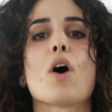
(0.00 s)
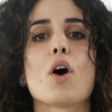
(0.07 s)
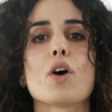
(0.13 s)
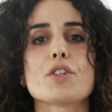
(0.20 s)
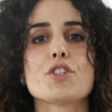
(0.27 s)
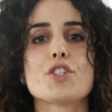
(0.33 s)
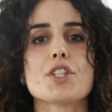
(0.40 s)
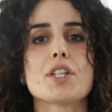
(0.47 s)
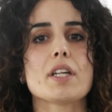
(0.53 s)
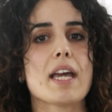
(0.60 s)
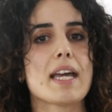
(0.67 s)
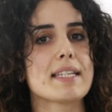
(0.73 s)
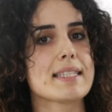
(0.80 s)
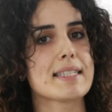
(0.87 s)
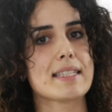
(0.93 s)
Oggi
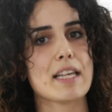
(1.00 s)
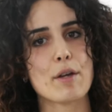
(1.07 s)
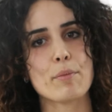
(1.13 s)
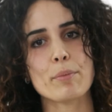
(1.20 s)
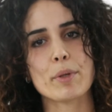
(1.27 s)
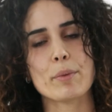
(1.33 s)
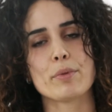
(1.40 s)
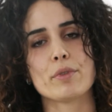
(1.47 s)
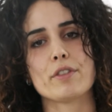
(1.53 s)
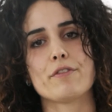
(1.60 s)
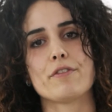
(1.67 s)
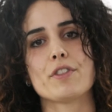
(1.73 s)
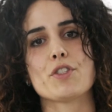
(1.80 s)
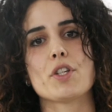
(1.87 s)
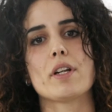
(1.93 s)
è sempre più
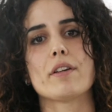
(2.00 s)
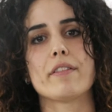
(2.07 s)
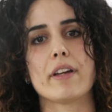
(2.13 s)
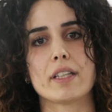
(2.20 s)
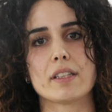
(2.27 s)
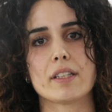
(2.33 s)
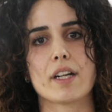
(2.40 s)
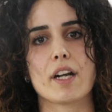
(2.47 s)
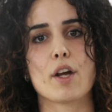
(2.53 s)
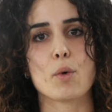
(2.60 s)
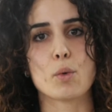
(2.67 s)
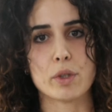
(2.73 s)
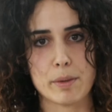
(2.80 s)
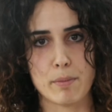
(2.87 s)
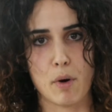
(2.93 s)
difficile vendere
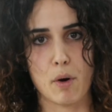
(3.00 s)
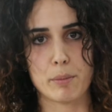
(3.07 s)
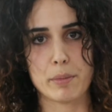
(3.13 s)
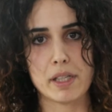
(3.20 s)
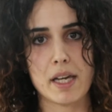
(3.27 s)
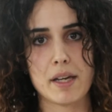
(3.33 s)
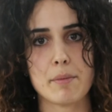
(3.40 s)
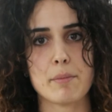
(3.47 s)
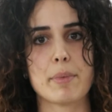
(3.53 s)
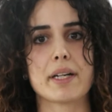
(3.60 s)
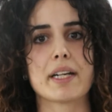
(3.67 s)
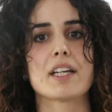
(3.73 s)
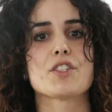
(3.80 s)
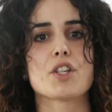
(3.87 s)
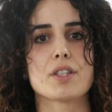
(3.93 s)
un immobile
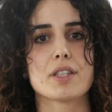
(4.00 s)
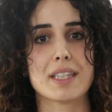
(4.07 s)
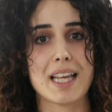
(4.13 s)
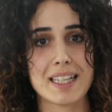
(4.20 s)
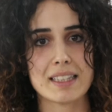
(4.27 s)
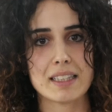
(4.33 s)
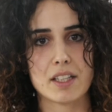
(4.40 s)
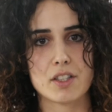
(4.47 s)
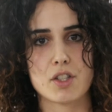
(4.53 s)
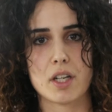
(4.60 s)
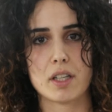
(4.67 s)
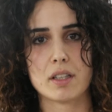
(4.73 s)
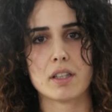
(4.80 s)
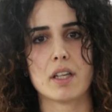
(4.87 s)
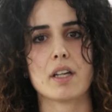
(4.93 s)
perché c'è tanta
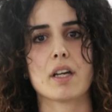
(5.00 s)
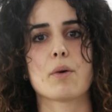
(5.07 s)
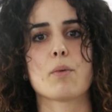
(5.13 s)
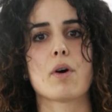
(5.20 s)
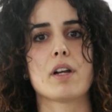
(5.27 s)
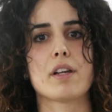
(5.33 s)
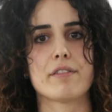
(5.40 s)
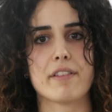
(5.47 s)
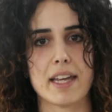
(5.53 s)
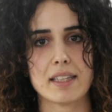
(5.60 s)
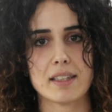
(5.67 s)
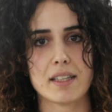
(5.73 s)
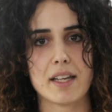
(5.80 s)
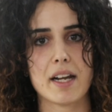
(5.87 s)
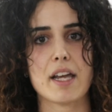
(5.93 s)
gente che vuole
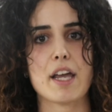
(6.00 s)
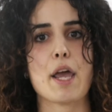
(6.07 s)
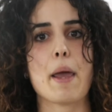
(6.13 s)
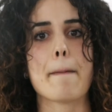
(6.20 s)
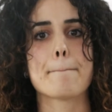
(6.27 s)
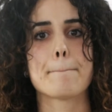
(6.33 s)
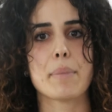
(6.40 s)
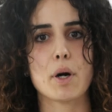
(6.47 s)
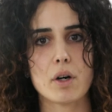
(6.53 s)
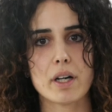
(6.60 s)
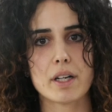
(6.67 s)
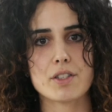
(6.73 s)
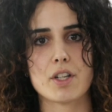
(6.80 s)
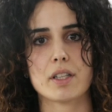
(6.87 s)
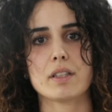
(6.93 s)
vendere e
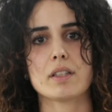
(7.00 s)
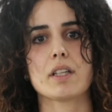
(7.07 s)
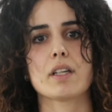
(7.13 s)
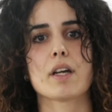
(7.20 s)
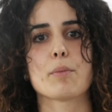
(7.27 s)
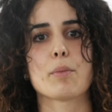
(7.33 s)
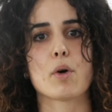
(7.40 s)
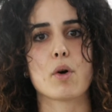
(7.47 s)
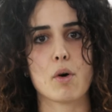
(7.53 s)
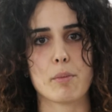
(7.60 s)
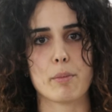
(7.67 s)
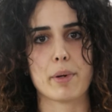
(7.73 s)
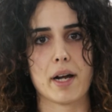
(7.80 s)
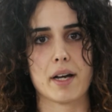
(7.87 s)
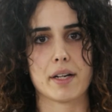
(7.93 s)
poca gente che può
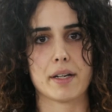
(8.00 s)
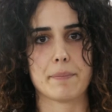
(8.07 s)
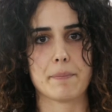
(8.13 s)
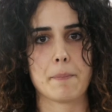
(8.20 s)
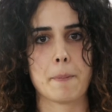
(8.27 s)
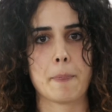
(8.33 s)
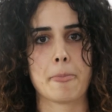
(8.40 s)
comprare.